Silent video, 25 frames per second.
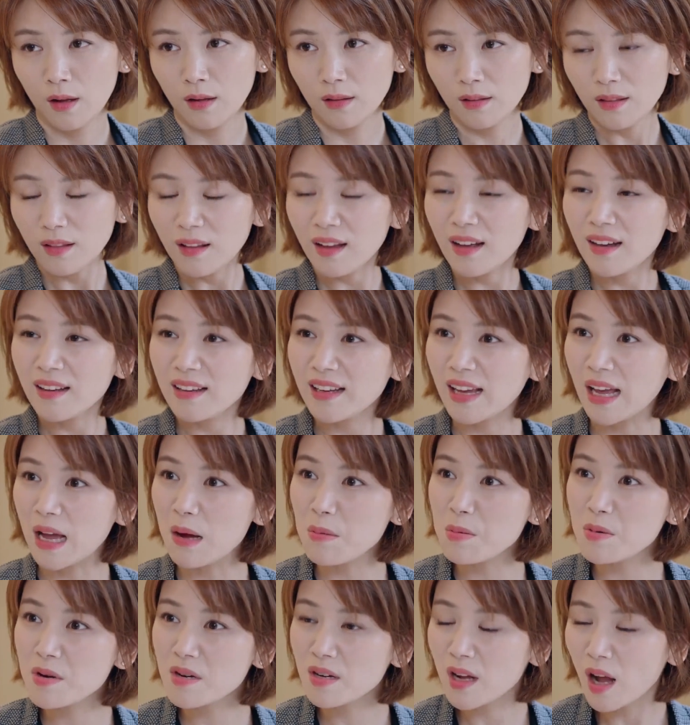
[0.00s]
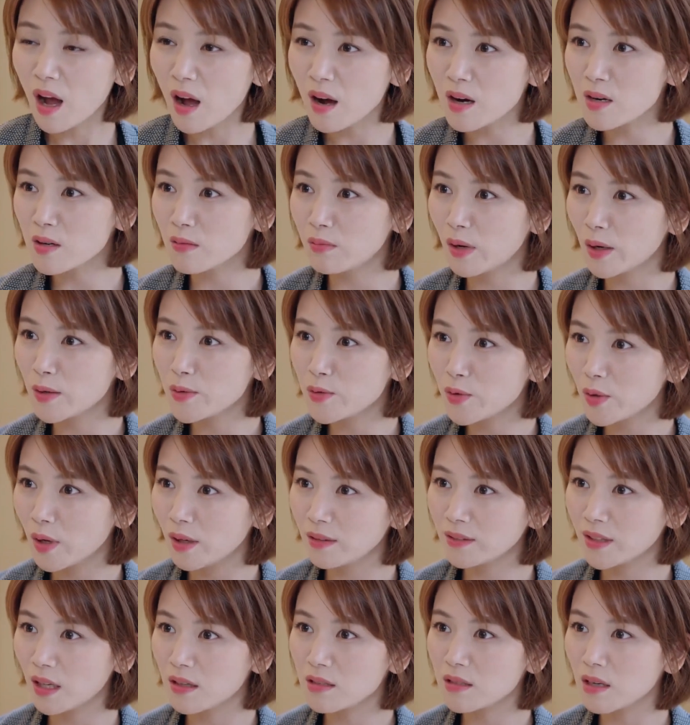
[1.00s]
那你还不是靠着王
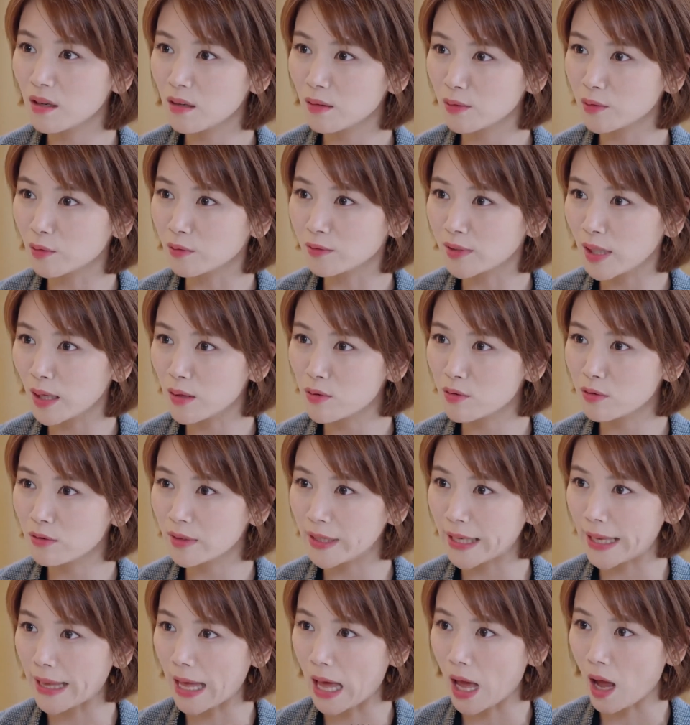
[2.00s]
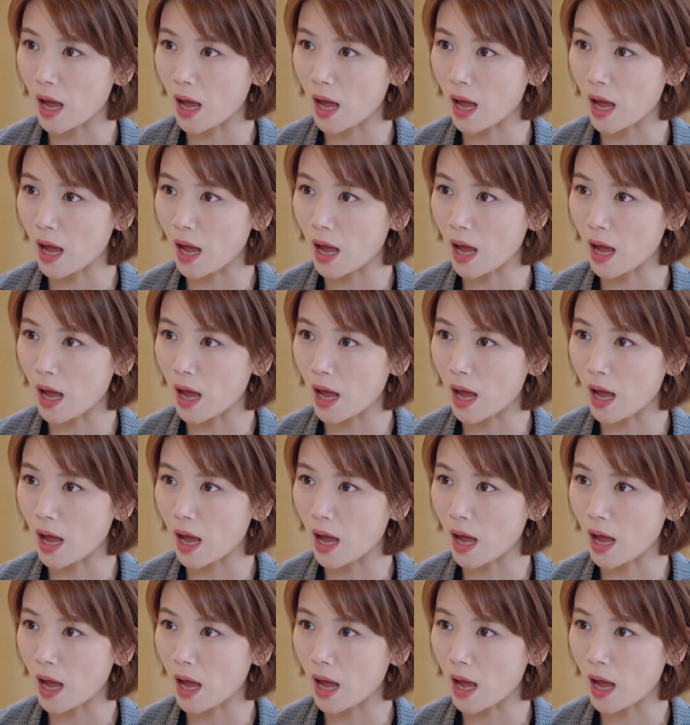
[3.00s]
娟当上了总裁助理？